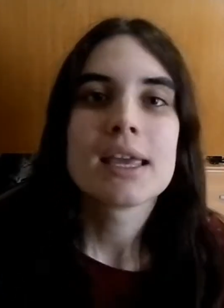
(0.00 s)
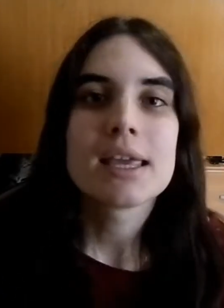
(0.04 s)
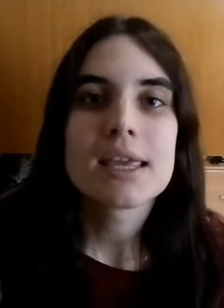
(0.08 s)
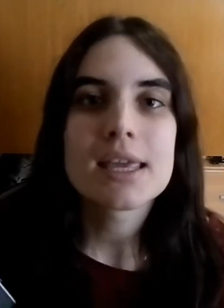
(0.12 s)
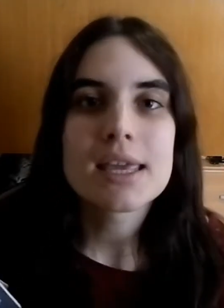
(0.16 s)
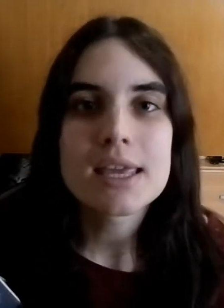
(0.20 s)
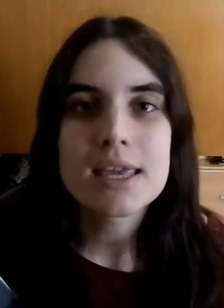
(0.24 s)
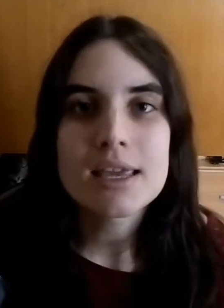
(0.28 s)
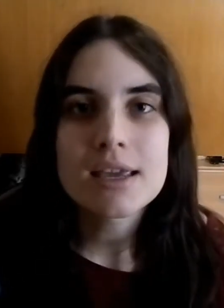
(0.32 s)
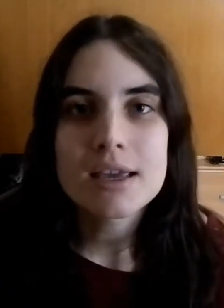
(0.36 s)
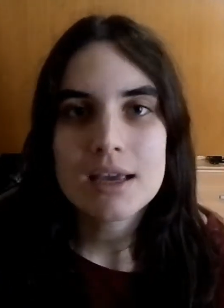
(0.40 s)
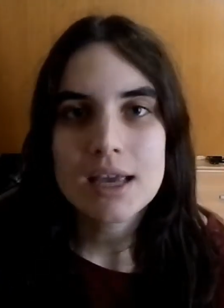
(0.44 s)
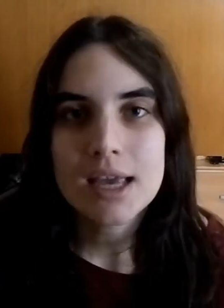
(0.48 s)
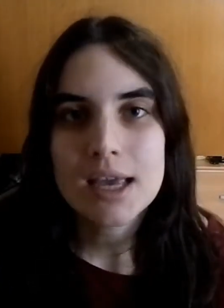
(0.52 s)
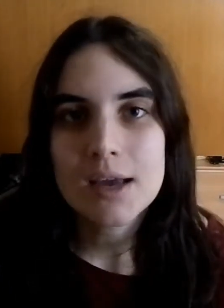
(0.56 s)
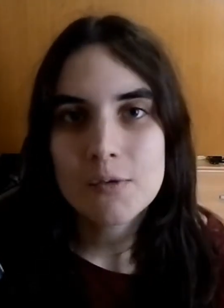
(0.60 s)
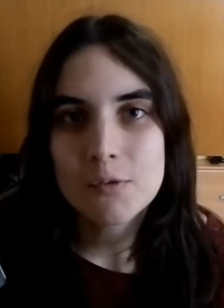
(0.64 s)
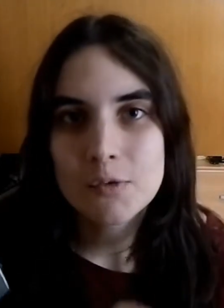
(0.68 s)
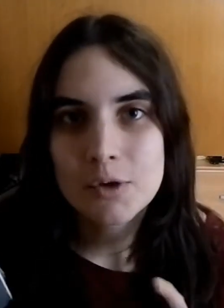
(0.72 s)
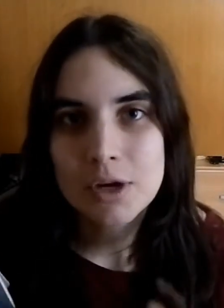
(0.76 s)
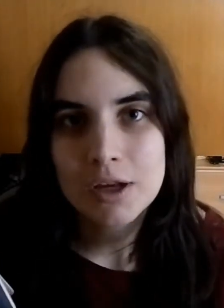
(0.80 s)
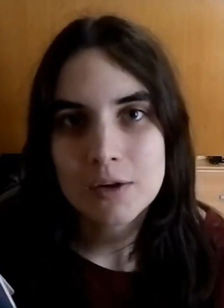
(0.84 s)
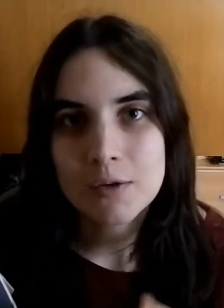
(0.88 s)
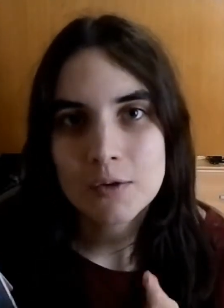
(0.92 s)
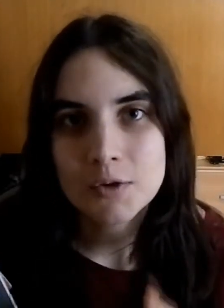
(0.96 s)
y
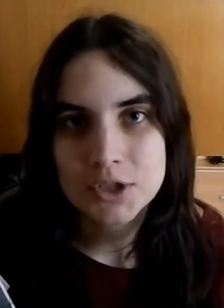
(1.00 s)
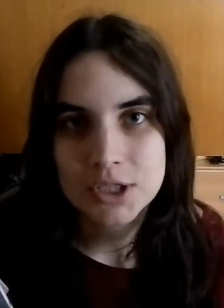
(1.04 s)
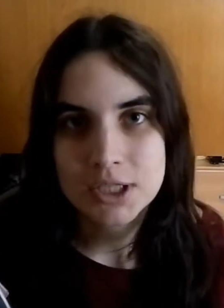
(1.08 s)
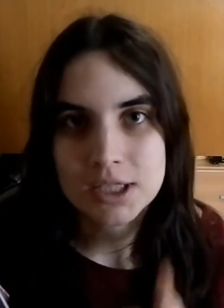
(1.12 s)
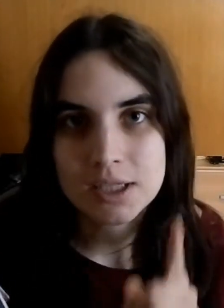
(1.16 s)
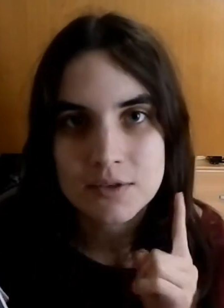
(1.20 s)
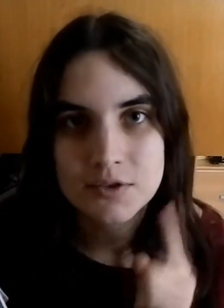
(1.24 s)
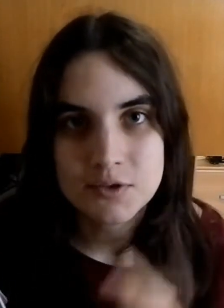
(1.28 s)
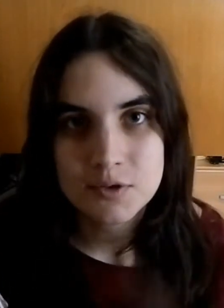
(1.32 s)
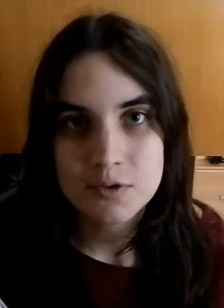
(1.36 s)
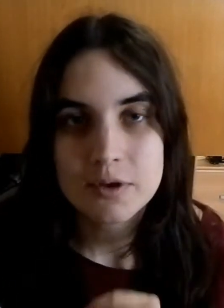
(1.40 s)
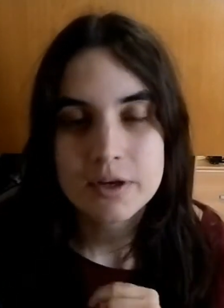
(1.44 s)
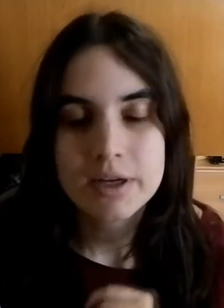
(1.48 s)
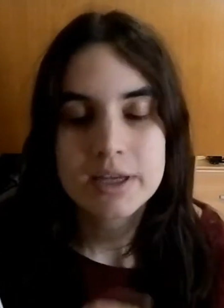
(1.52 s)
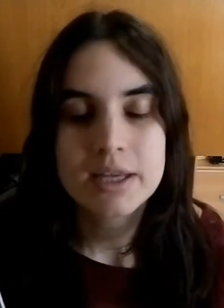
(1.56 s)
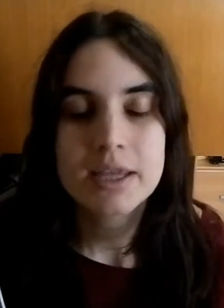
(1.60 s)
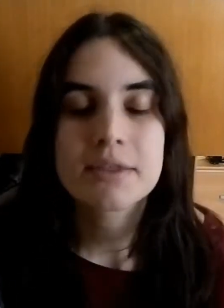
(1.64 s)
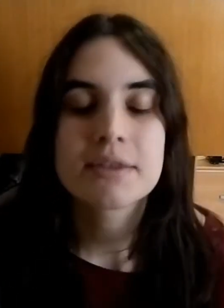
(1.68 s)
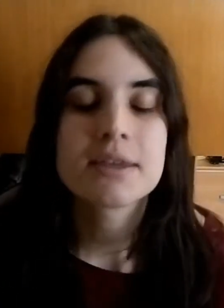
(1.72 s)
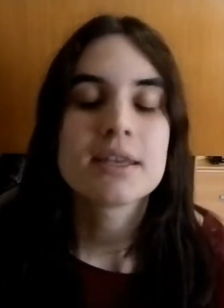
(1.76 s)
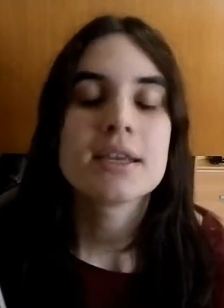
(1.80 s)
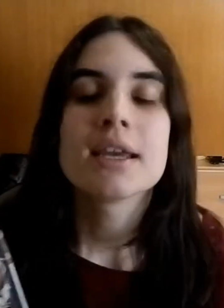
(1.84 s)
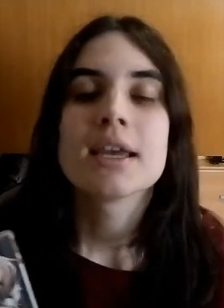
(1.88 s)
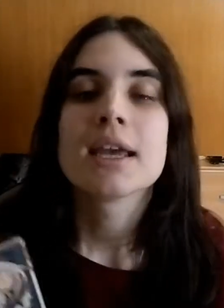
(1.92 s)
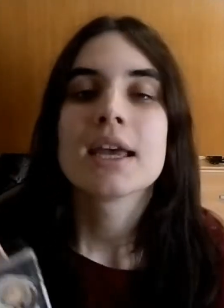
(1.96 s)
una cosa que os tengo que
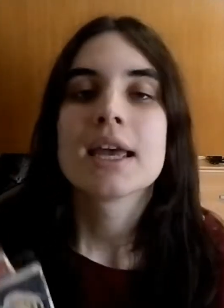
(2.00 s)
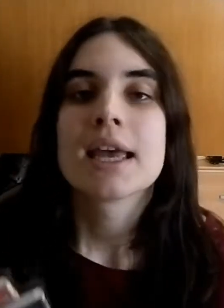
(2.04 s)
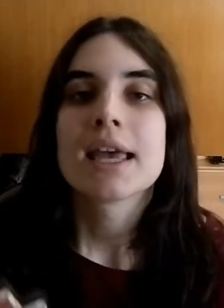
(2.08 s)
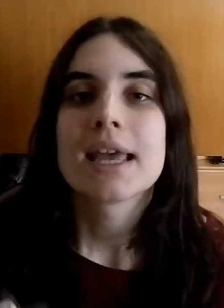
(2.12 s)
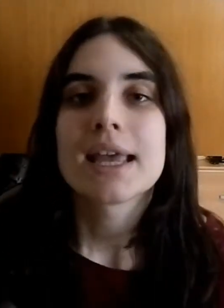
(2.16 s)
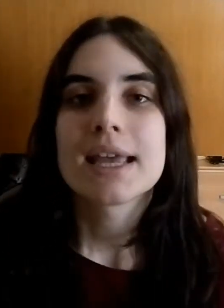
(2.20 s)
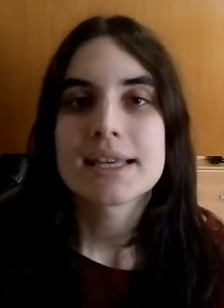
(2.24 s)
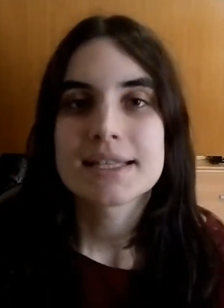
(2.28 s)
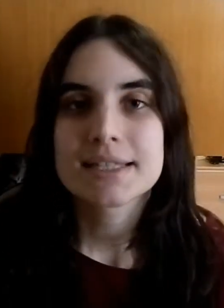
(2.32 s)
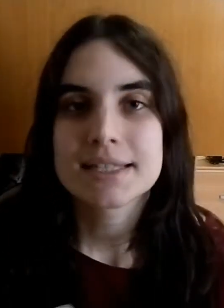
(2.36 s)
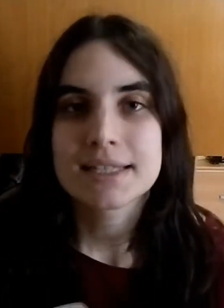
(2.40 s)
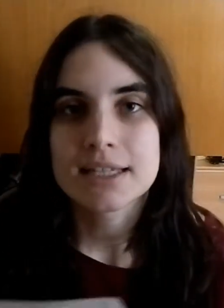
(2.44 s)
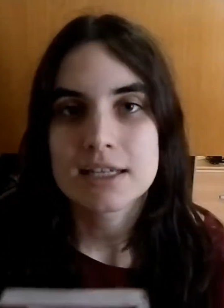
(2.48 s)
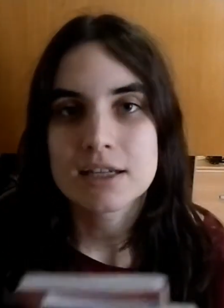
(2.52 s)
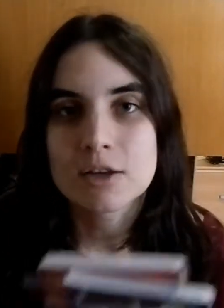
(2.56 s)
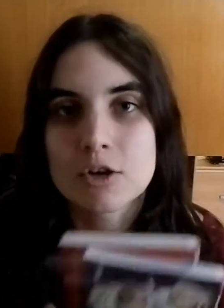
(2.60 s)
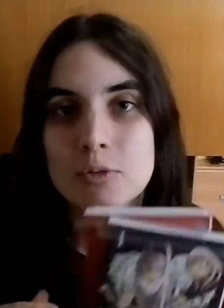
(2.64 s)
decir es que